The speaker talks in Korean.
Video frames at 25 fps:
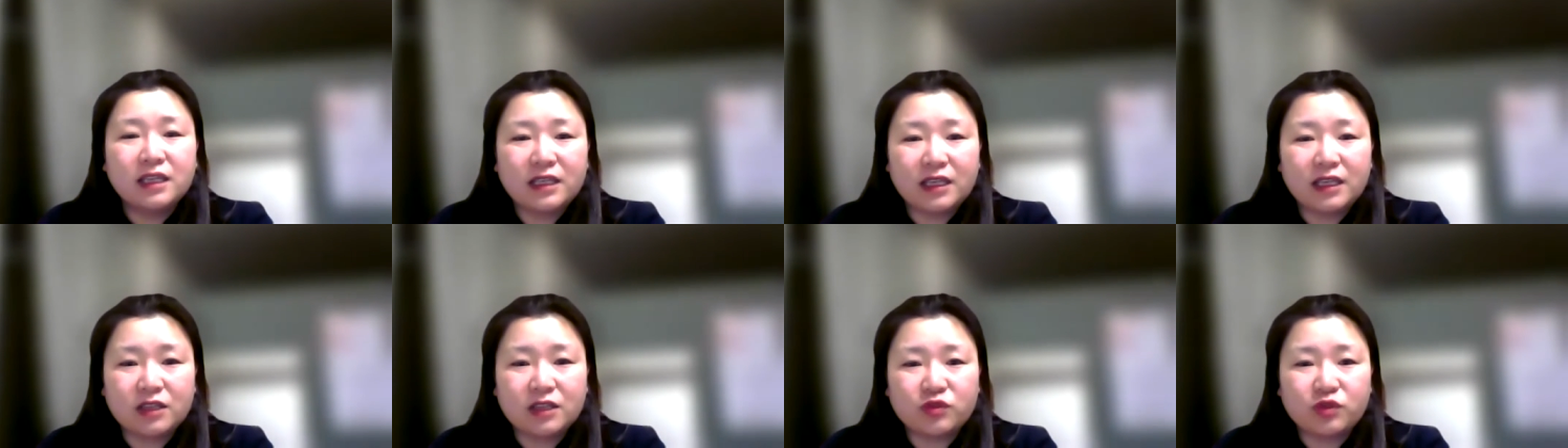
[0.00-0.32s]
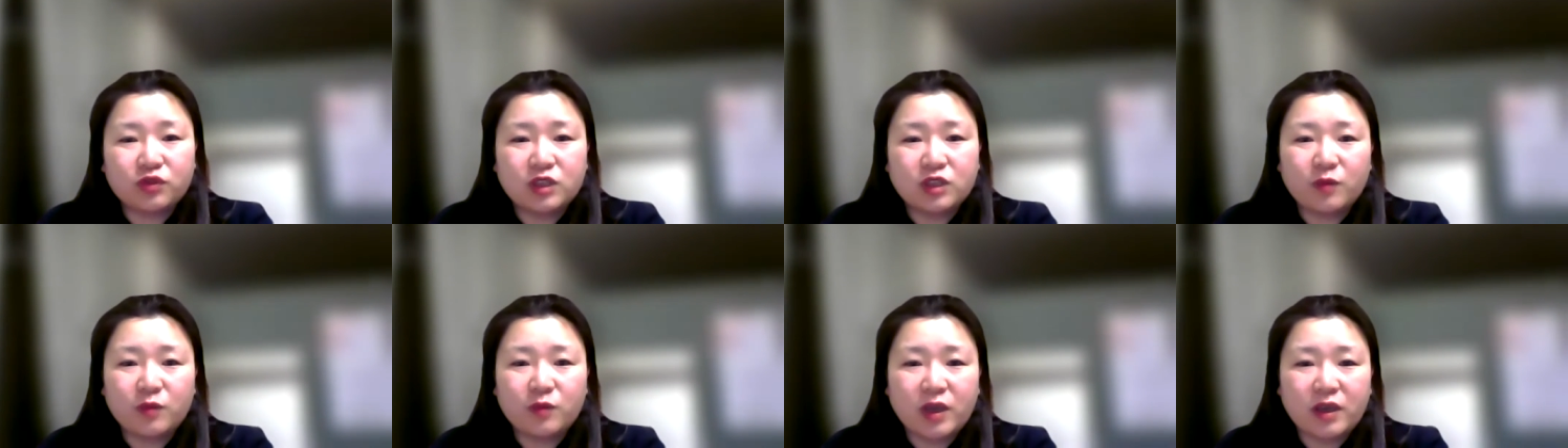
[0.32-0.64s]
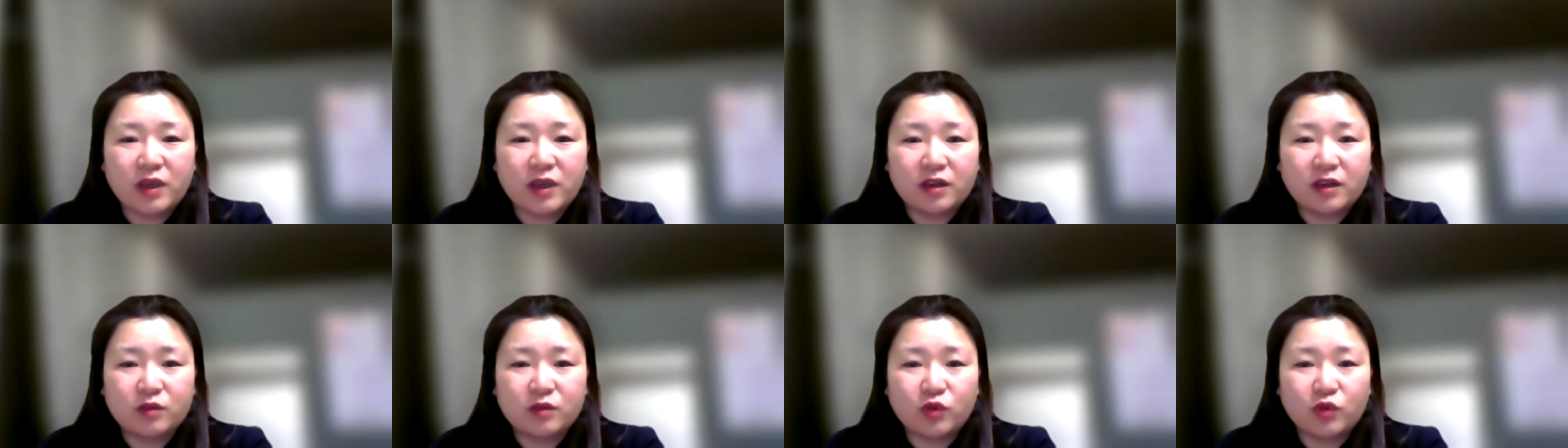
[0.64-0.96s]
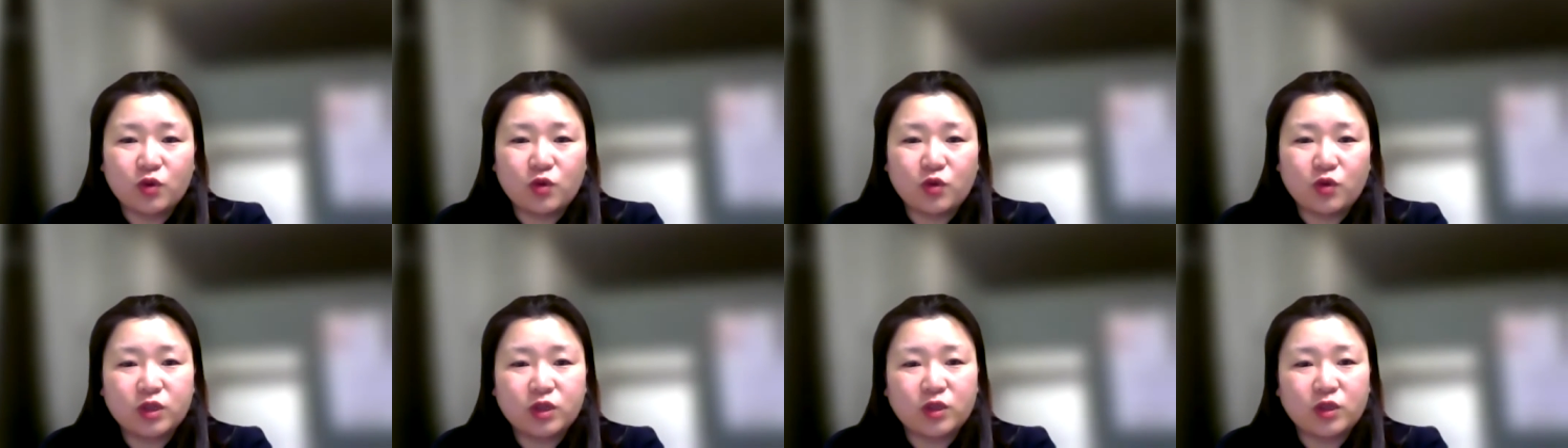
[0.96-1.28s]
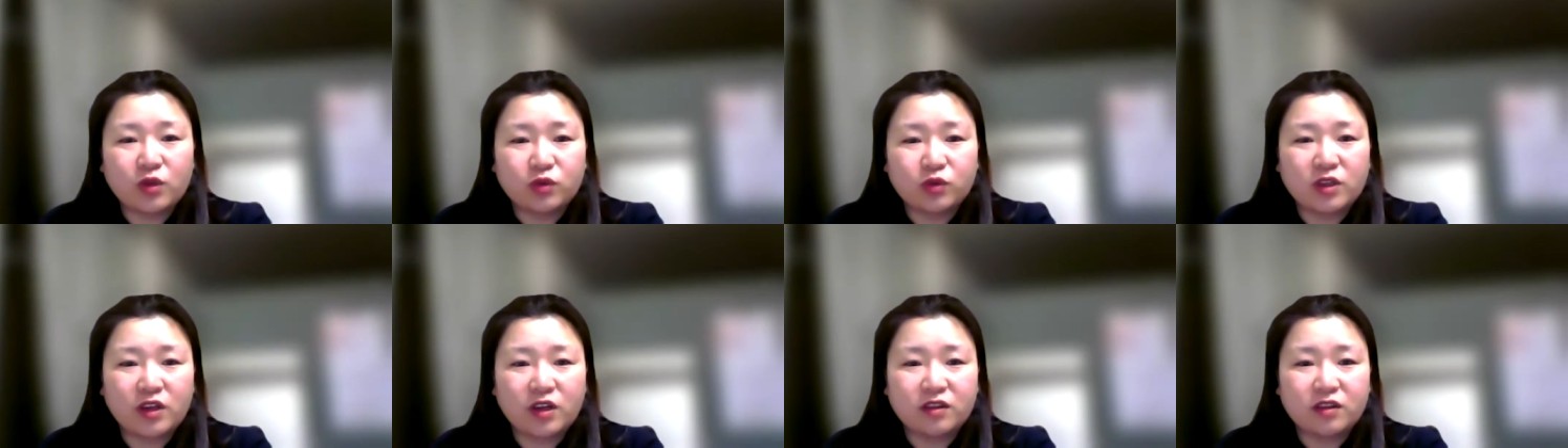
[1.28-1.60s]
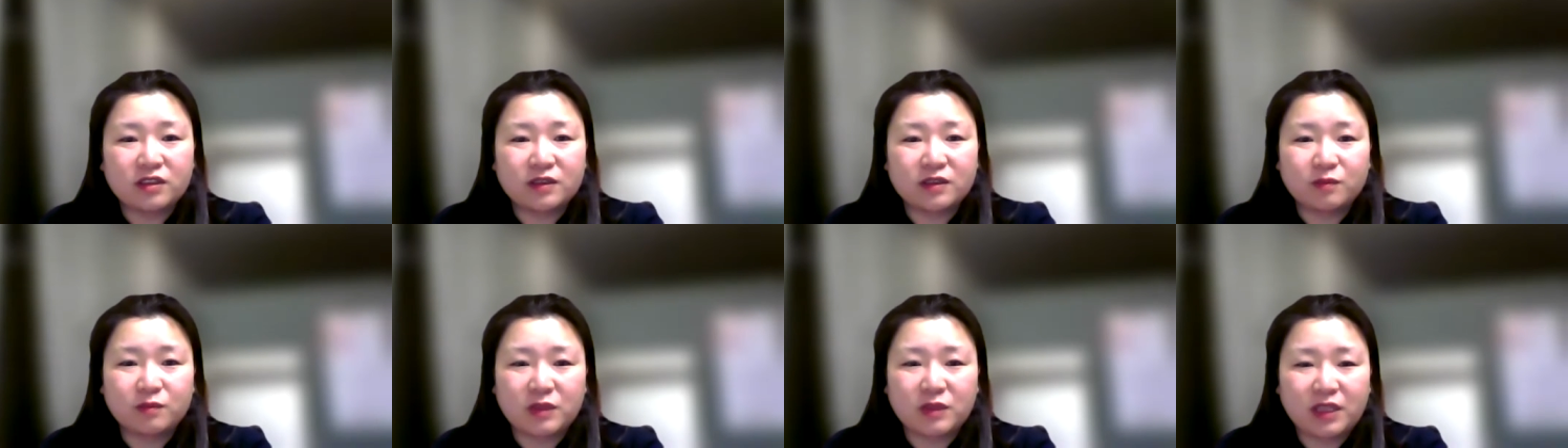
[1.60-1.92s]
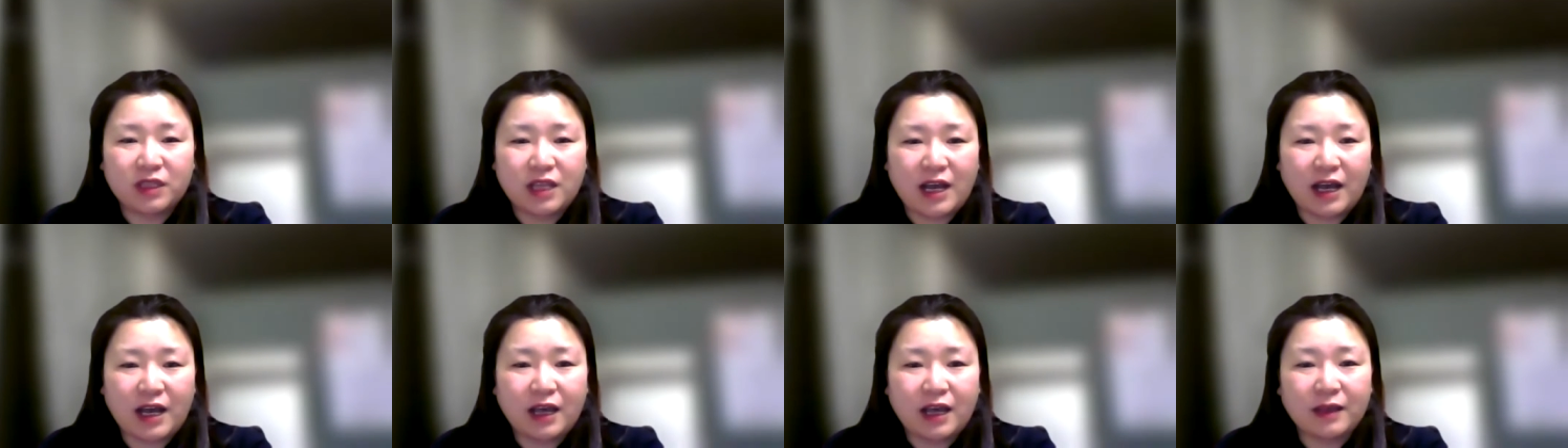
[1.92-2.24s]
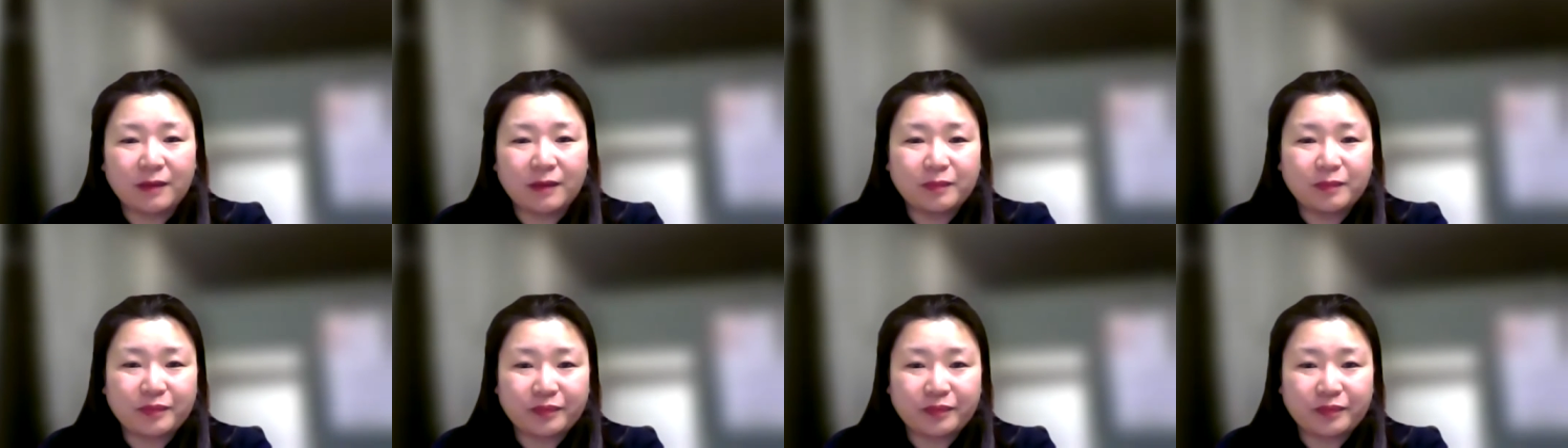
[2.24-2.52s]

예수님의 이름으로 기도드렸습니다.